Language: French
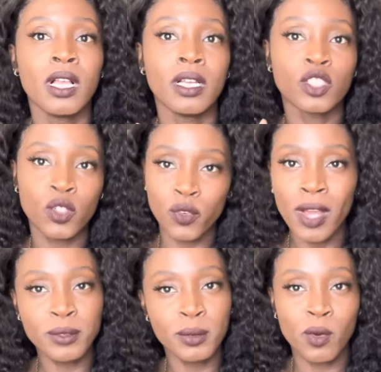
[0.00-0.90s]
je veux
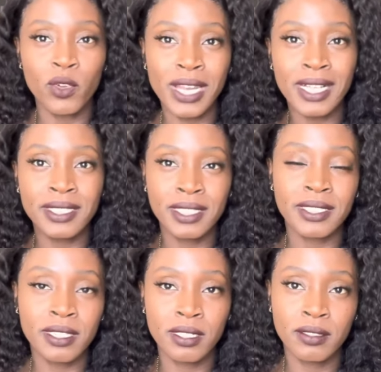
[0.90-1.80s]
absolument un
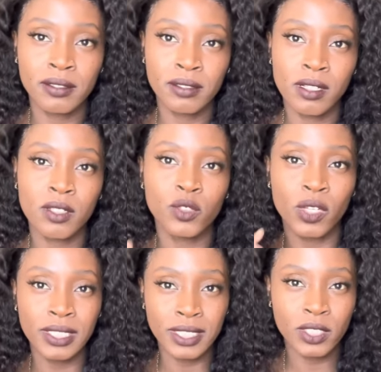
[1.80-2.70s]
article
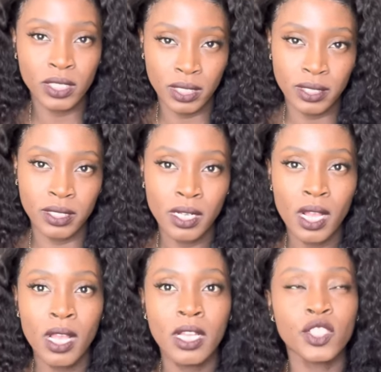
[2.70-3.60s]
durant les soldes,
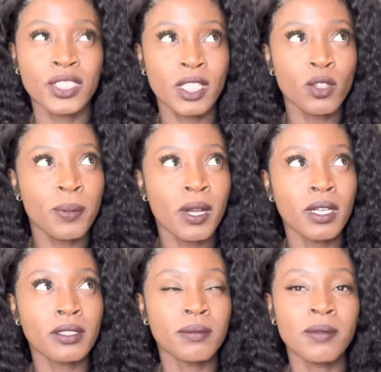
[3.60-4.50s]
J'essaie de
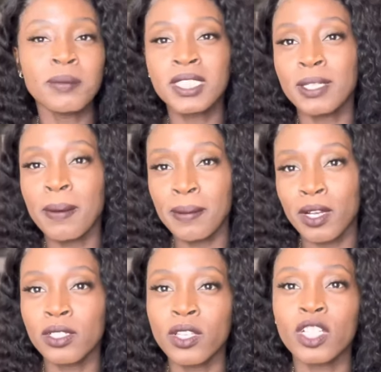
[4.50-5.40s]
prendre, même si c'est pas ma
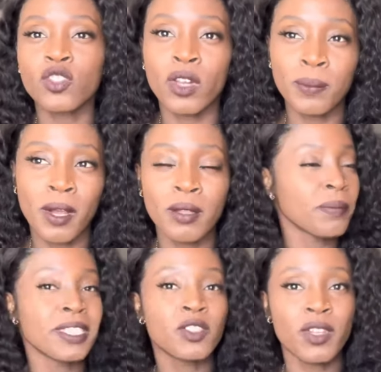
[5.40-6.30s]
grandeur, je vais le prendre,
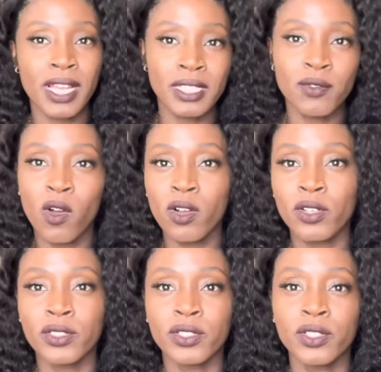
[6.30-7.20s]
mais je vais aller voir
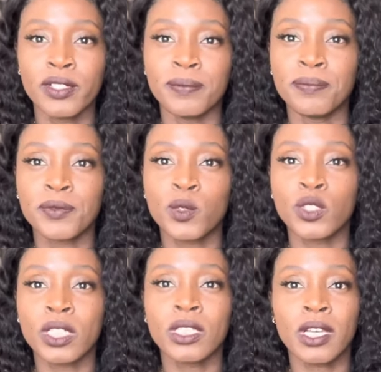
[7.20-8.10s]
une euh,
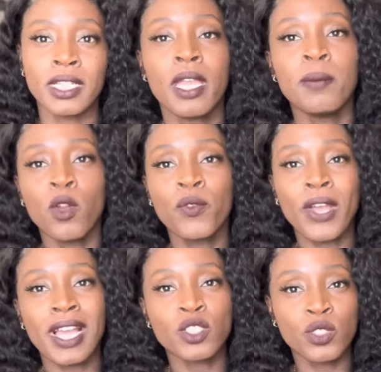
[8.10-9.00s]
couturière et me le
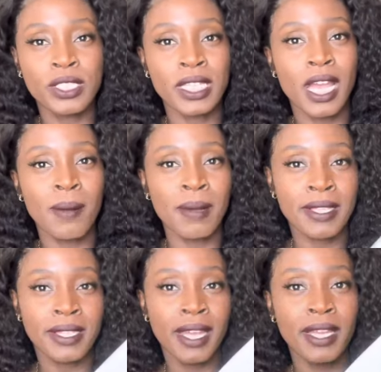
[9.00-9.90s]
faire ajuster à ma
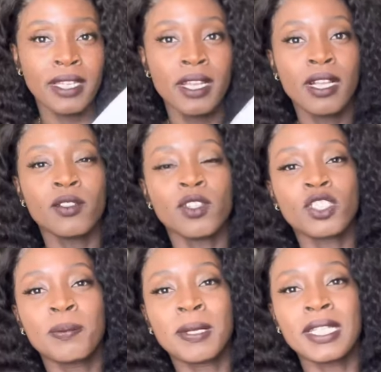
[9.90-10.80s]
taille. Donc
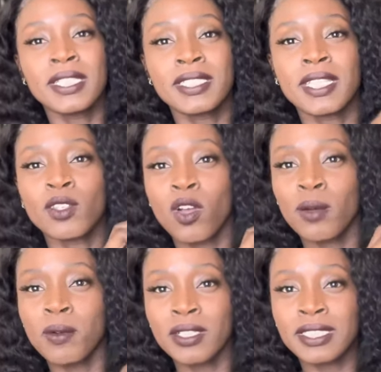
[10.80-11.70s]
j'ai pris cette
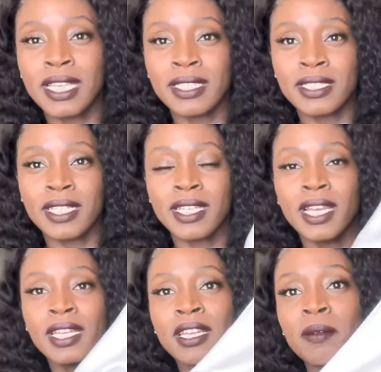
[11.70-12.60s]
robe en satin,
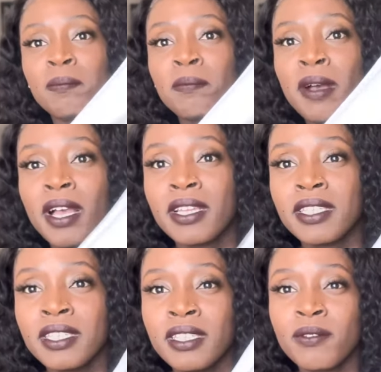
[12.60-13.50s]
elle est
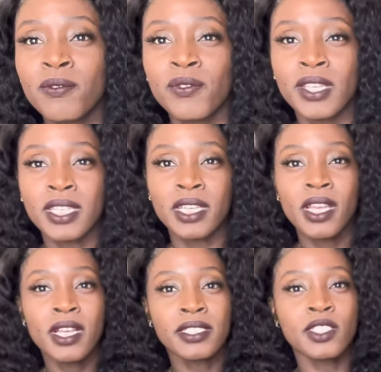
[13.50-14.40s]
magnifique.
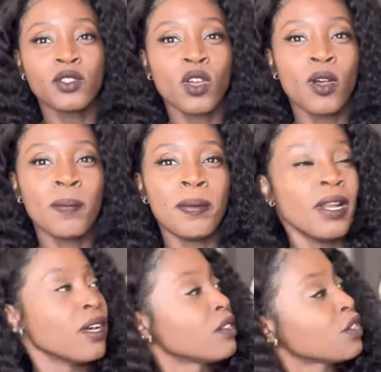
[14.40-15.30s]
C'est une robe
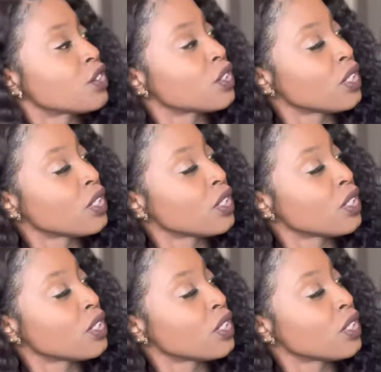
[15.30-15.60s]
blanche.